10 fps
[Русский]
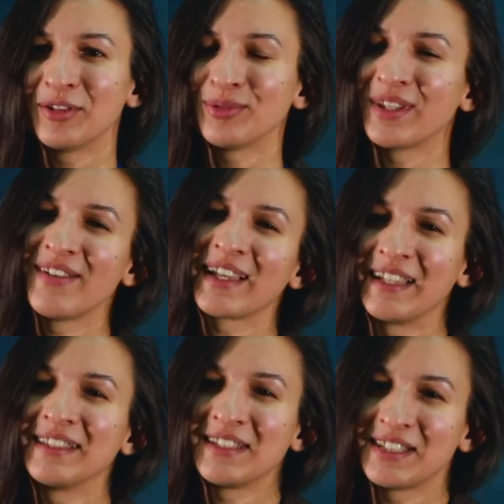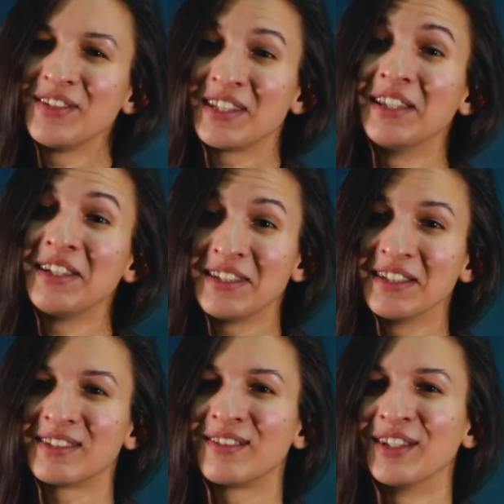Ну, наверное, это действительно
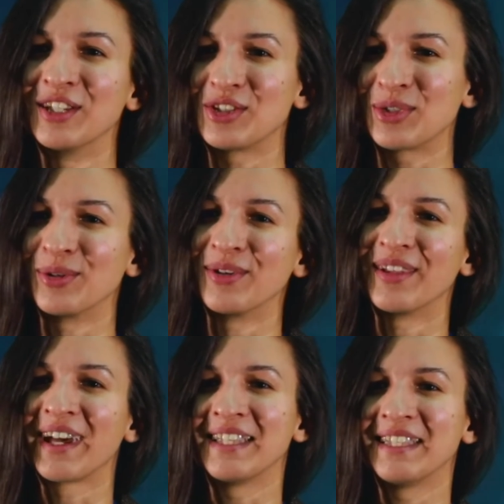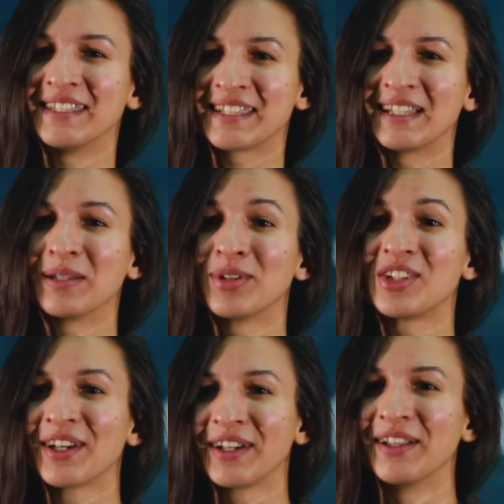единственное, что роднит ската
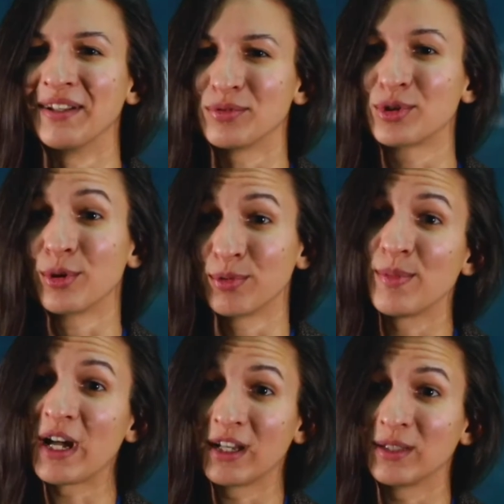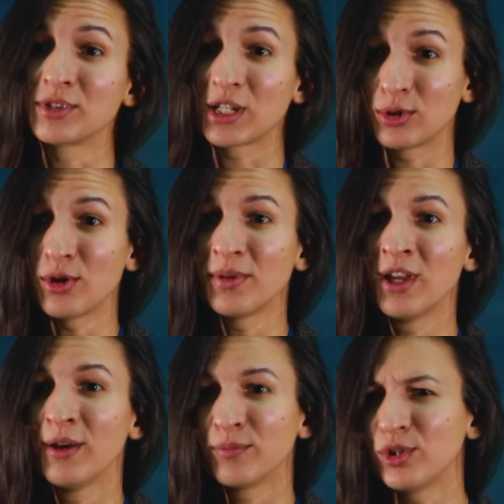бочерыла с крупным рогатым скотом,
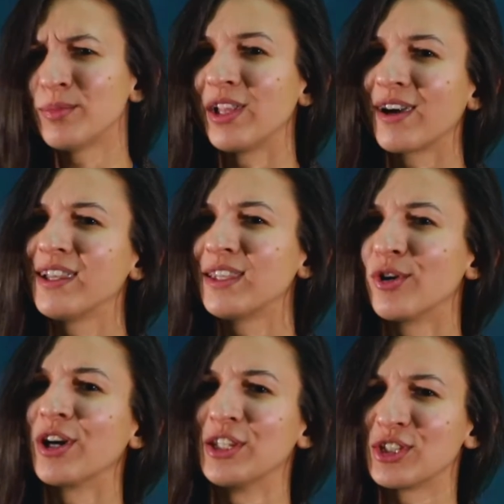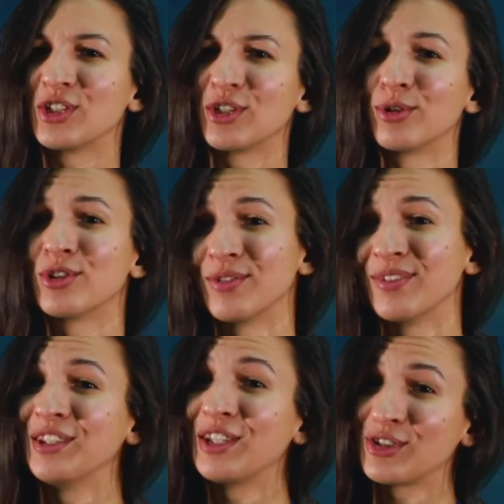ну и молока от него, конечно же,
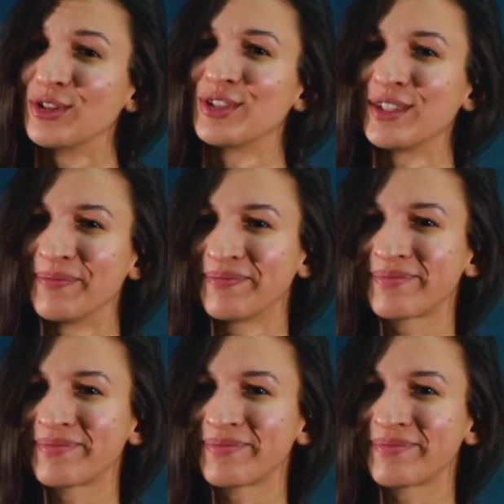тоже не дождешься.